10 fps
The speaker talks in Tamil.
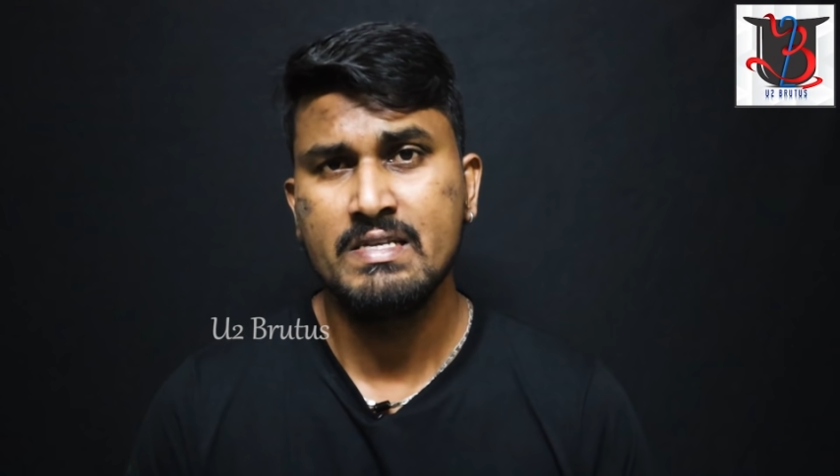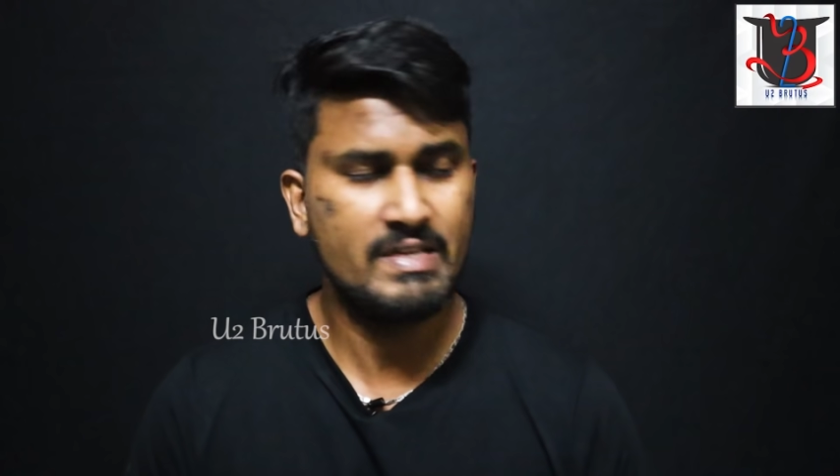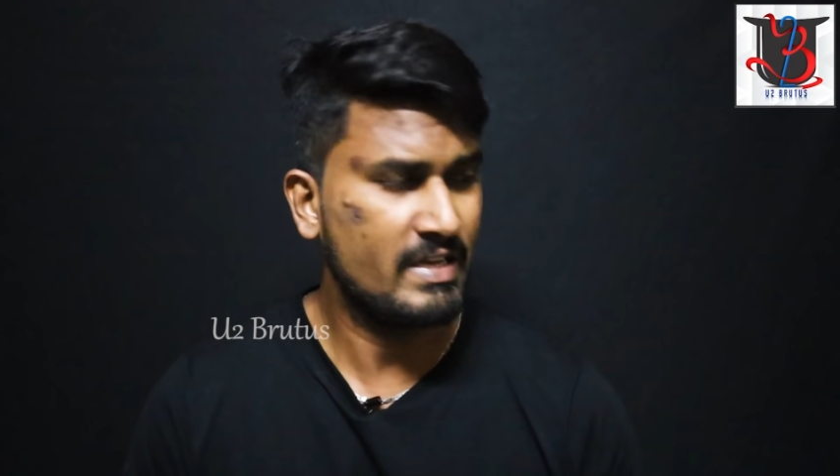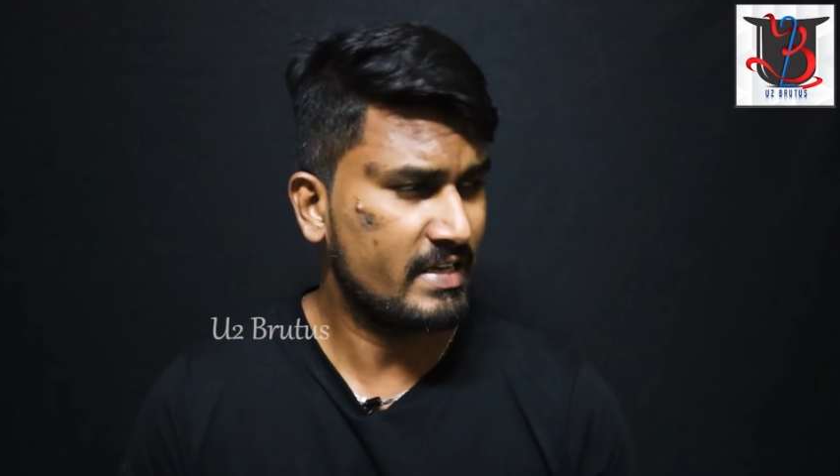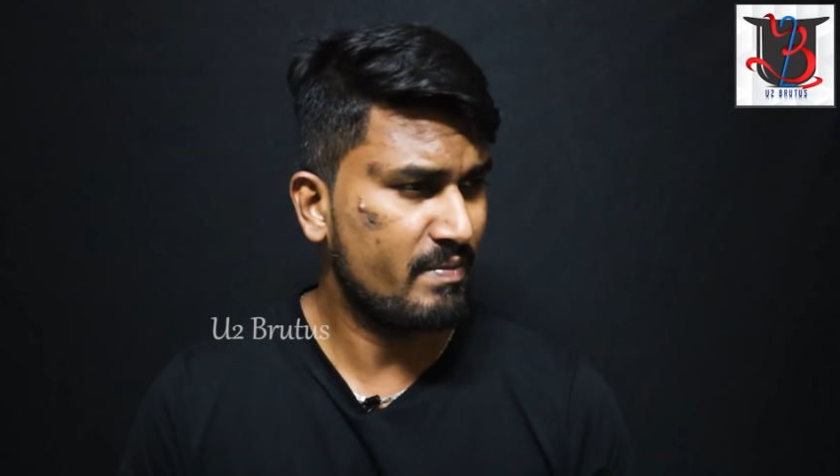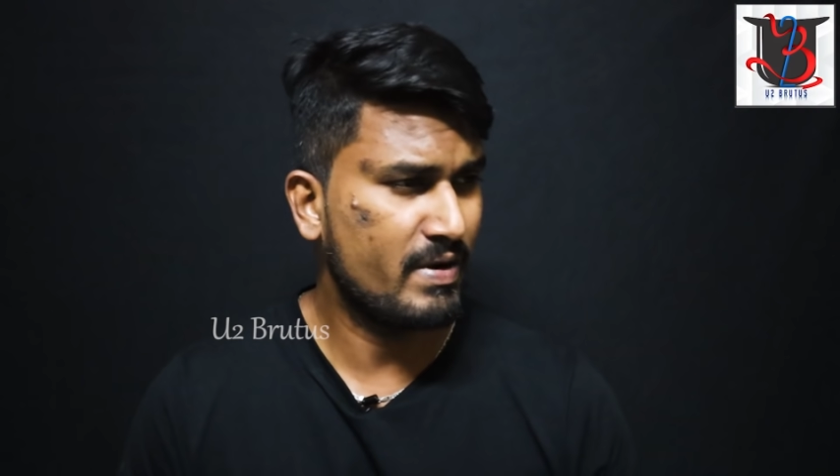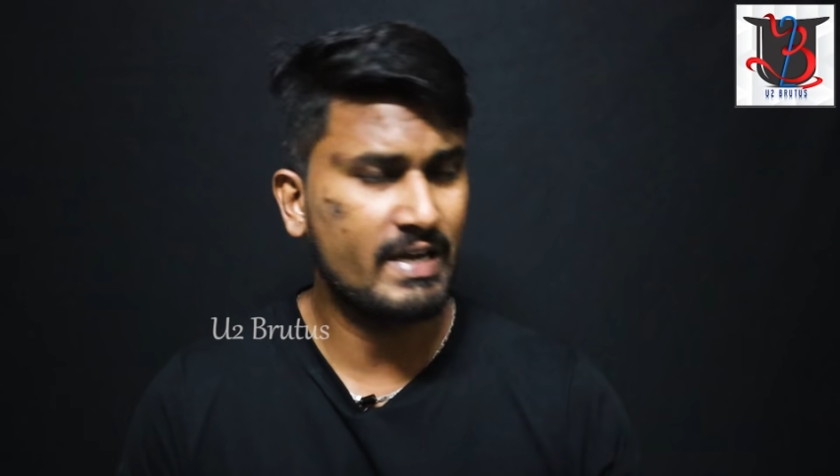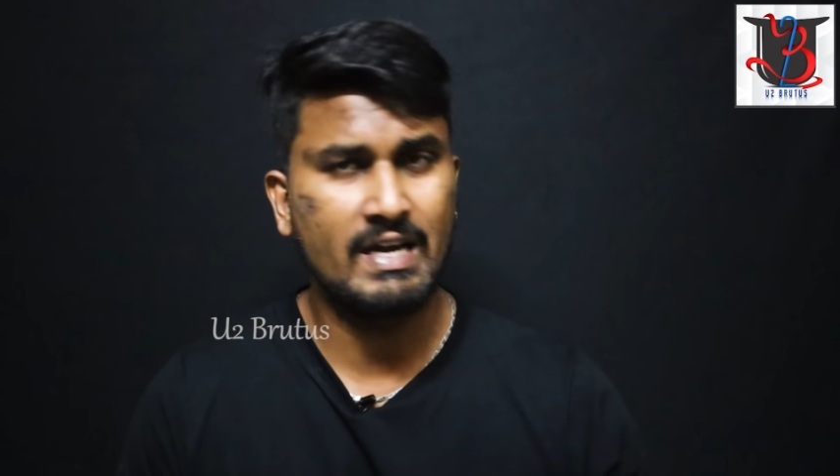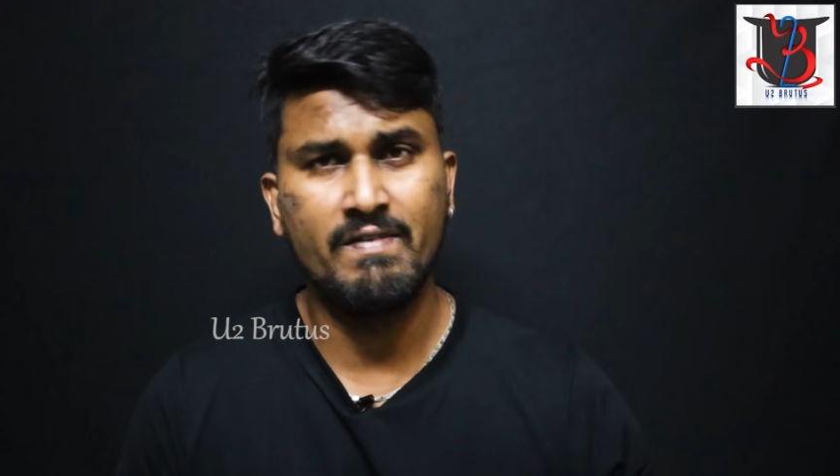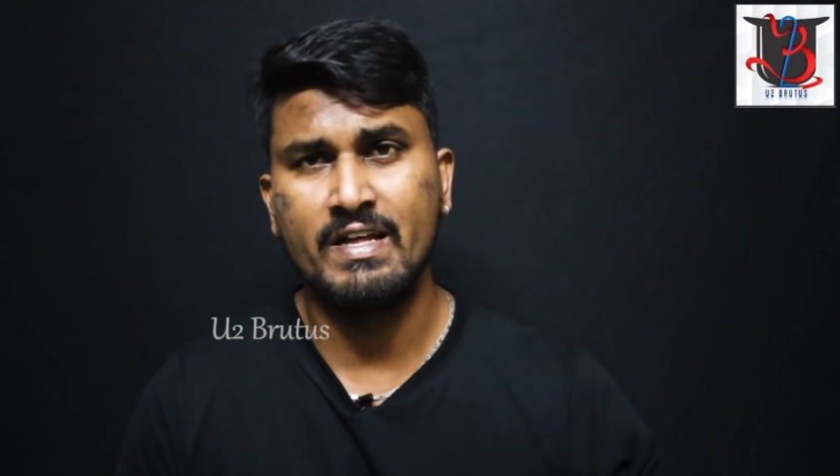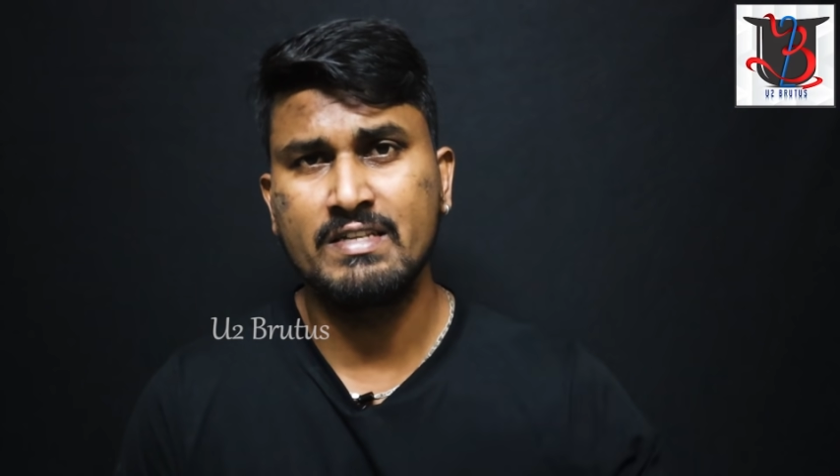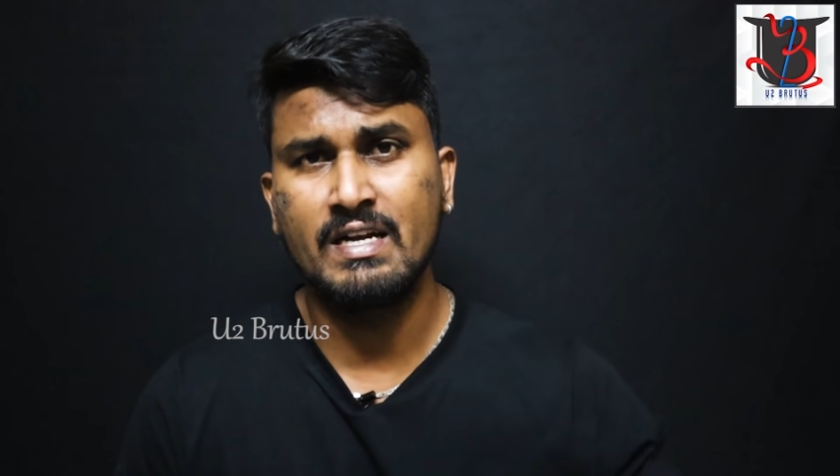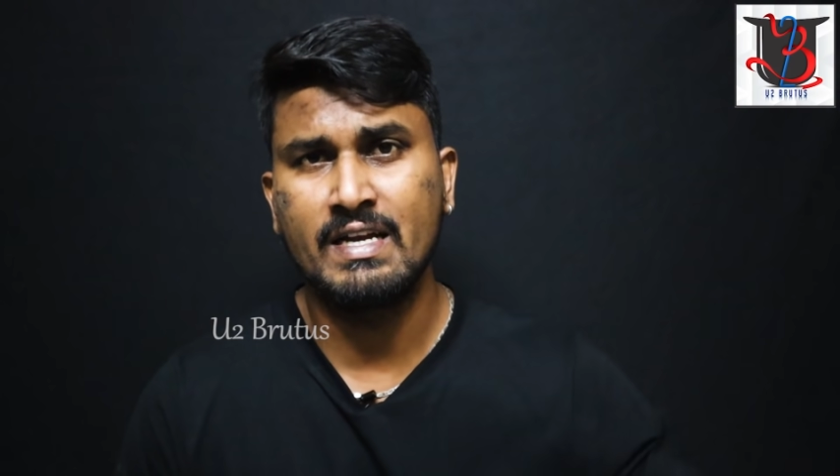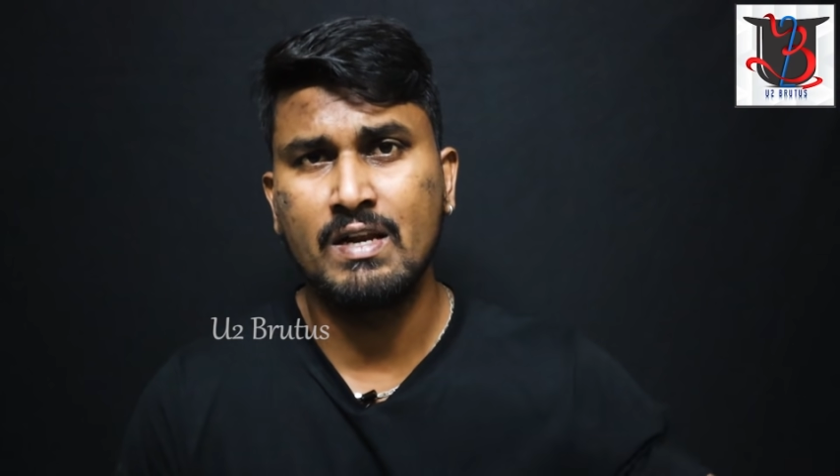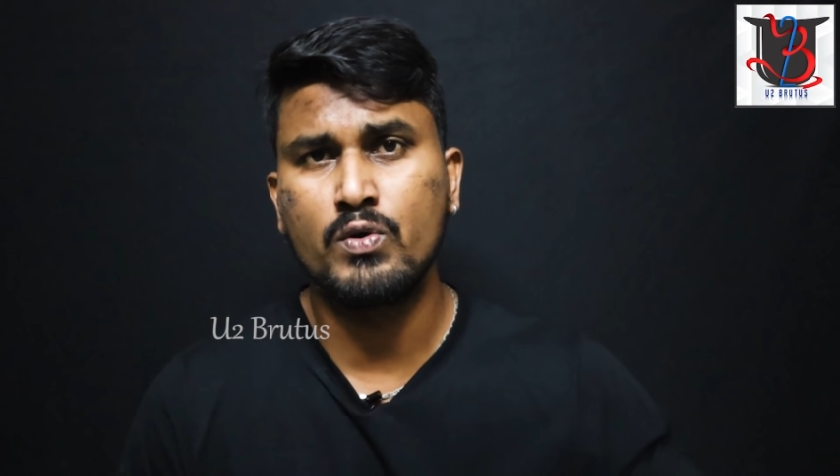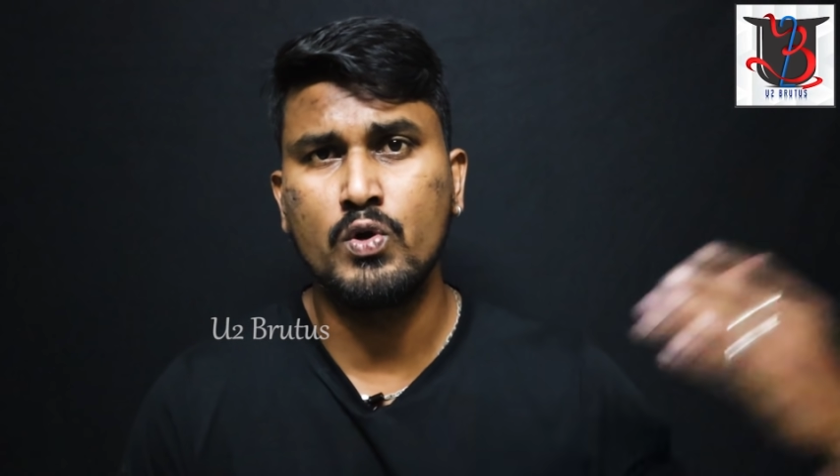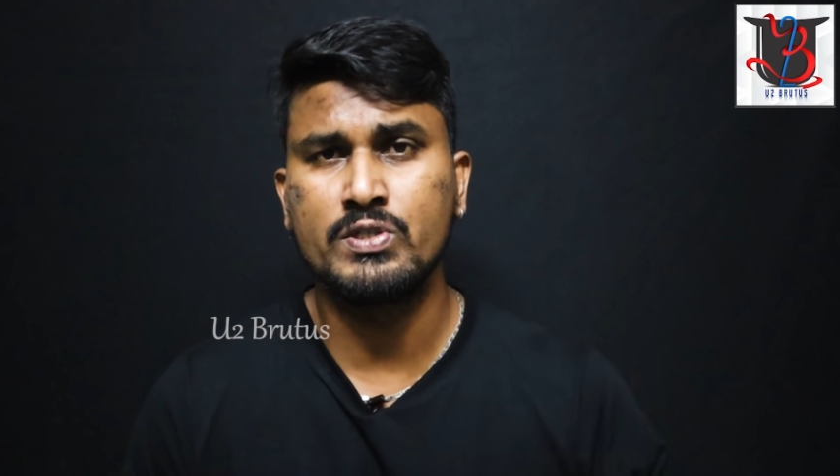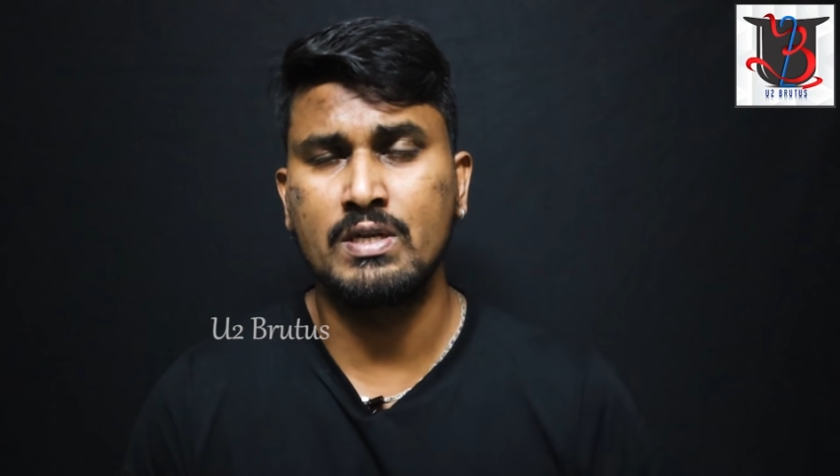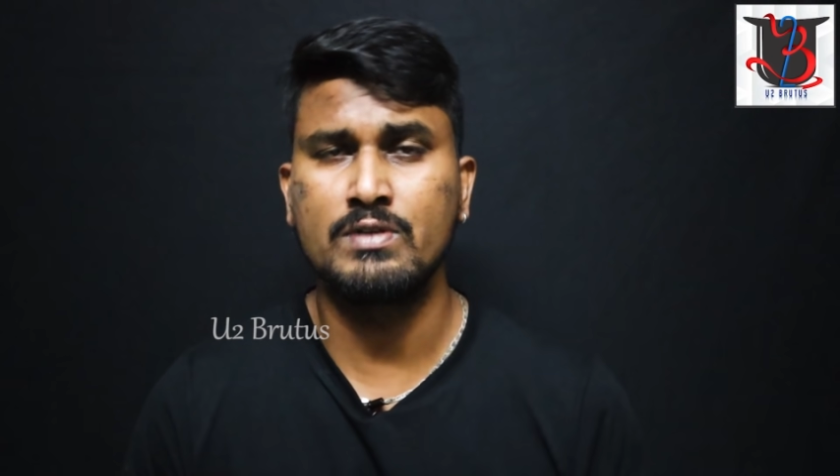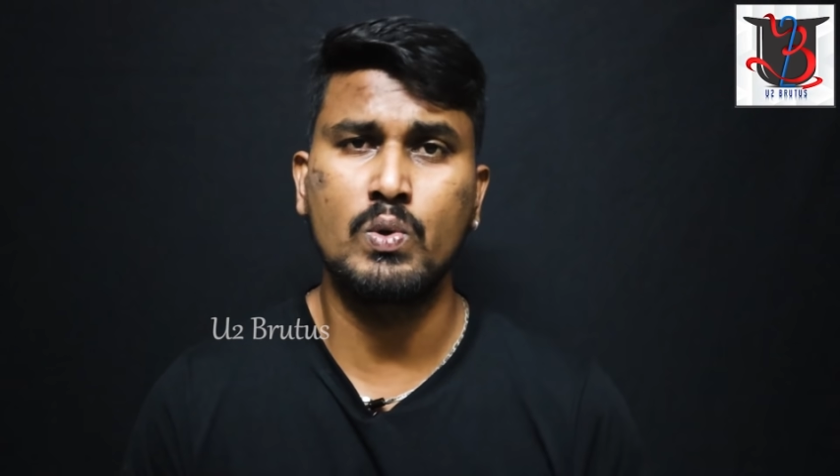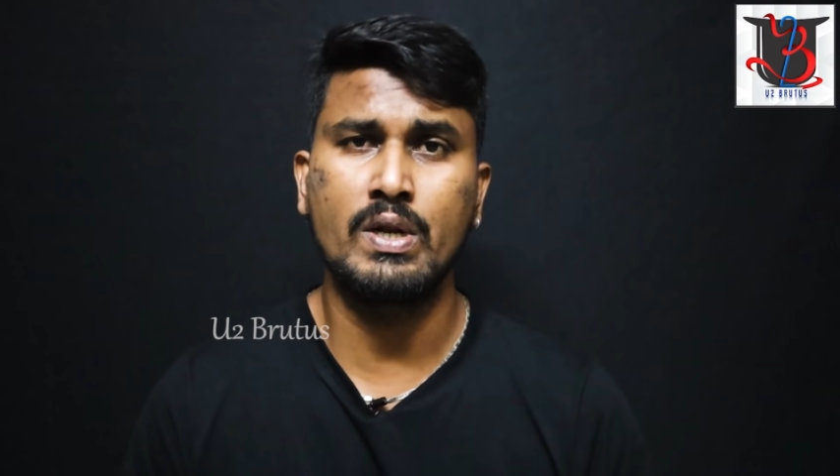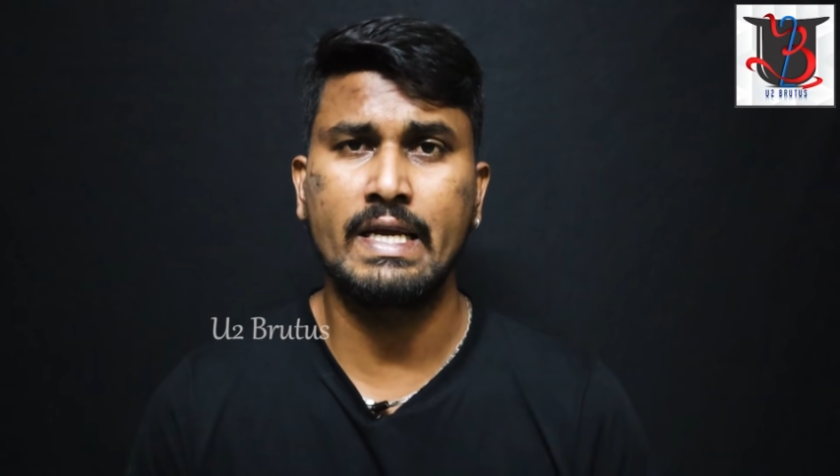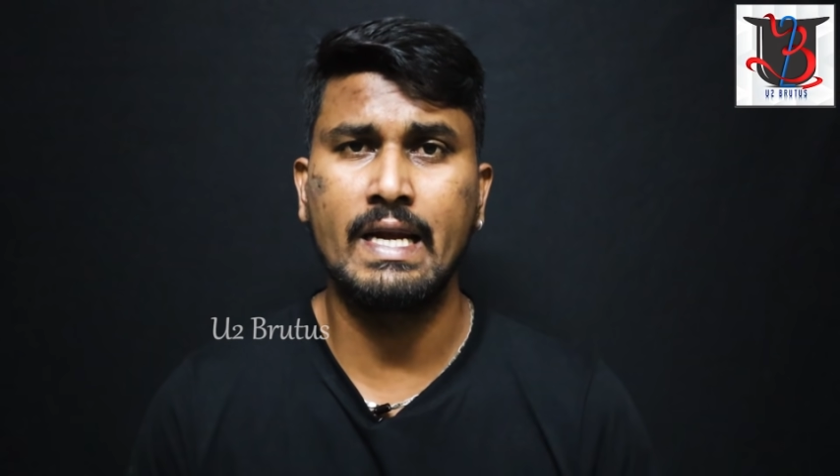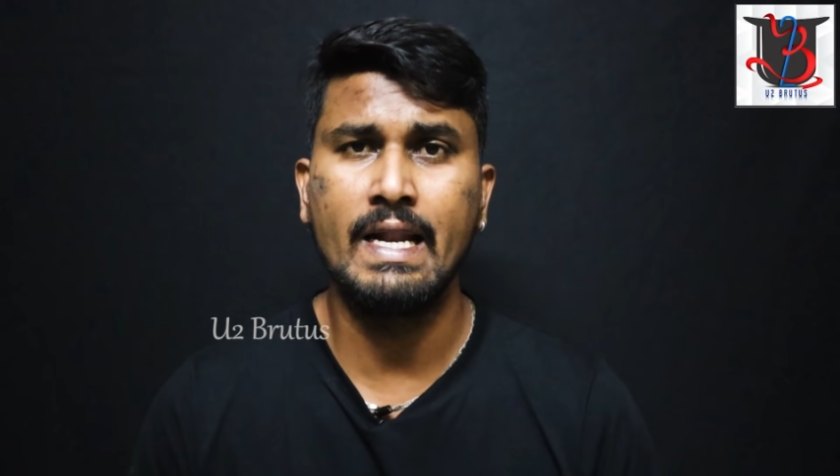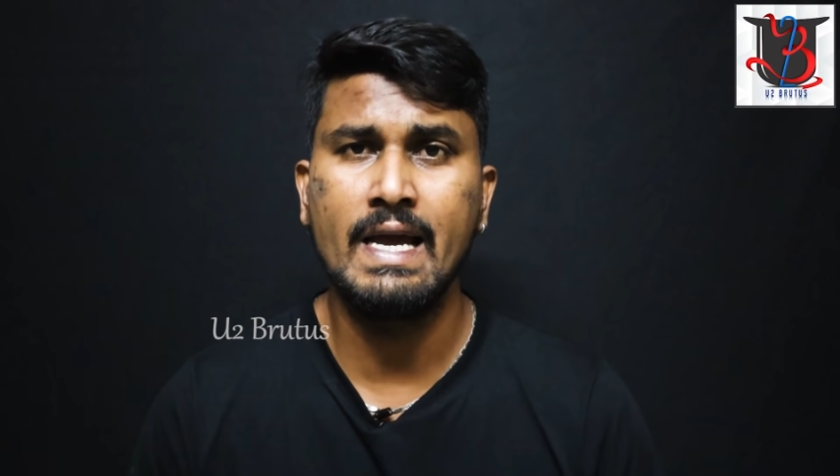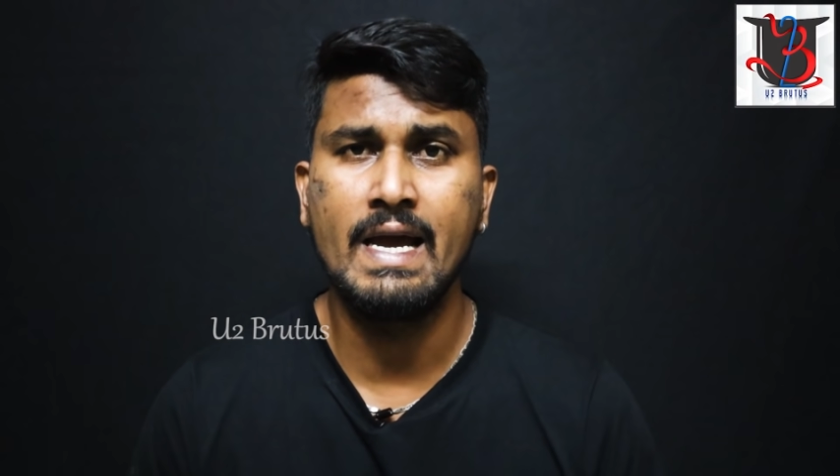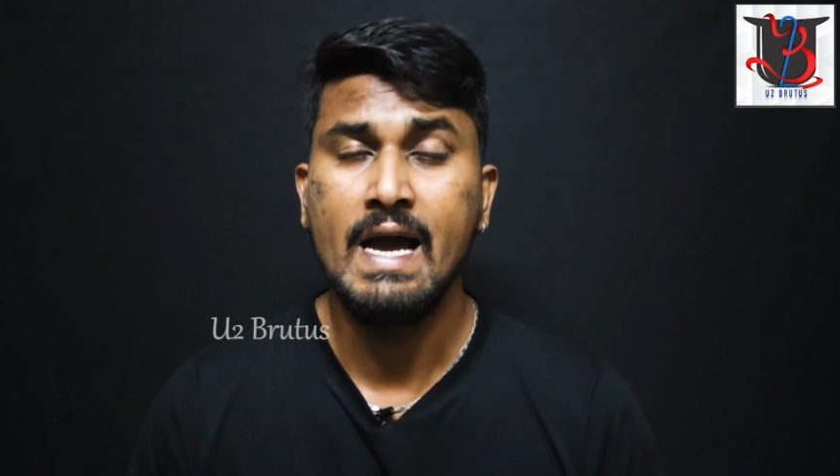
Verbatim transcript: இந்த இருக்கிற மடங்கள் வேதசாலைகள் ஒட்டுலசுக்கெல்லாம் சொல்கிறாங்கல்ல